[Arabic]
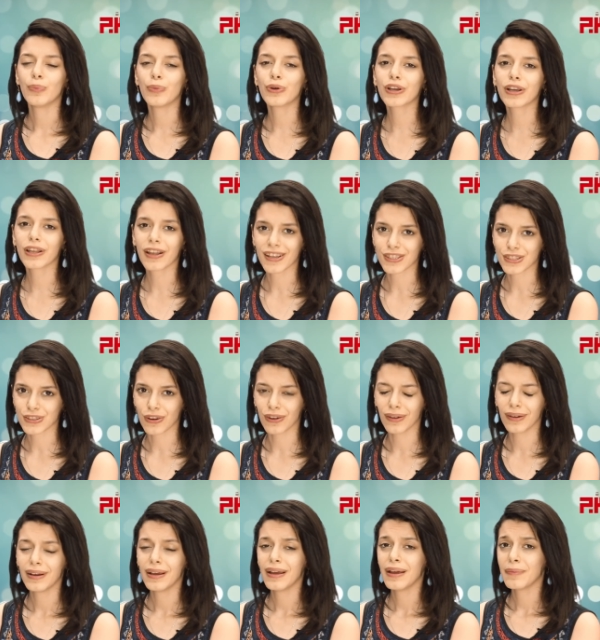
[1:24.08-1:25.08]
برج
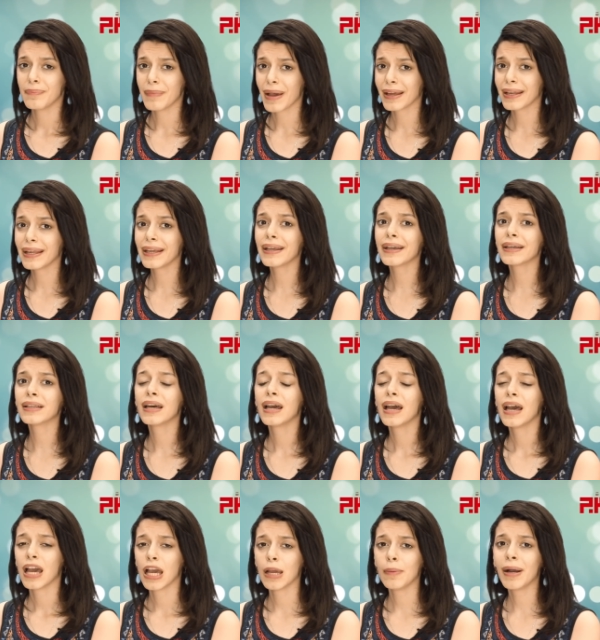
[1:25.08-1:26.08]
العذراء مهنيا
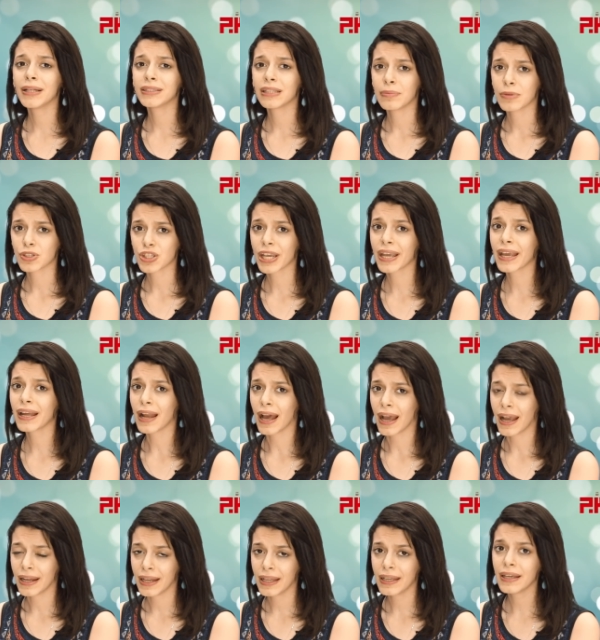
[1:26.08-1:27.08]
ابعد المشاكل
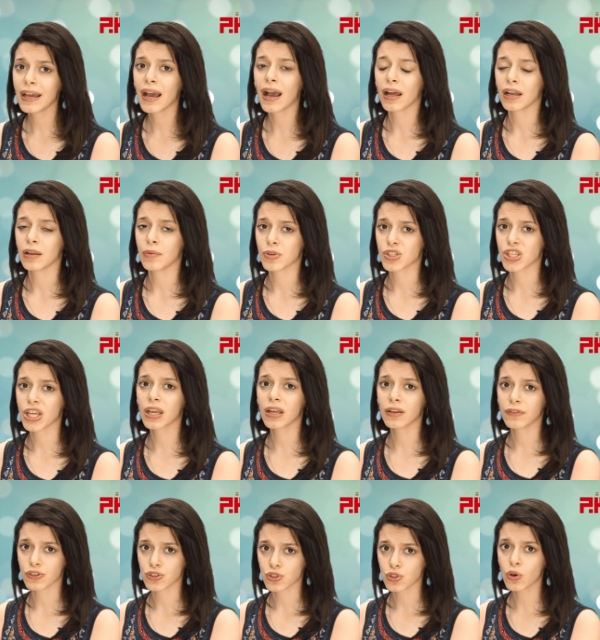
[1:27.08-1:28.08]
العائلية عن
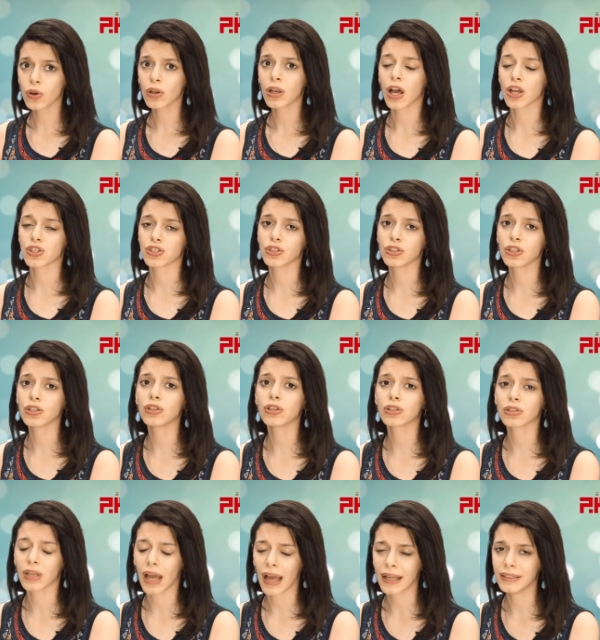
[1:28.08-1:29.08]
المشاكل في الشغل عشان
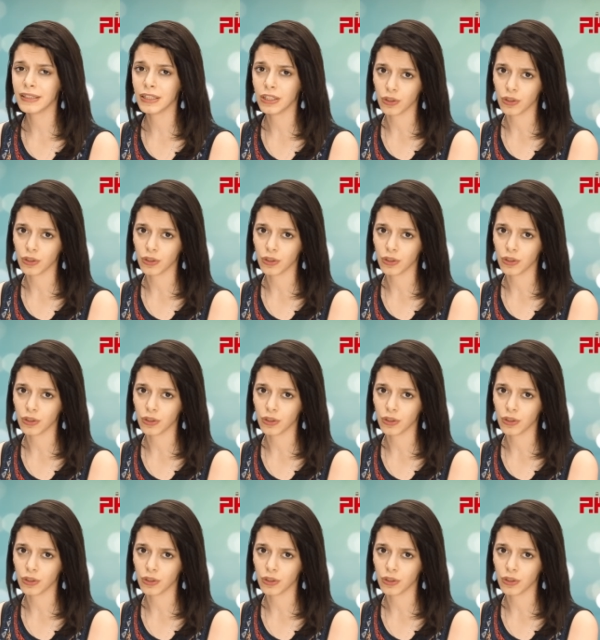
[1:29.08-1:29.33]
تقدر تعدي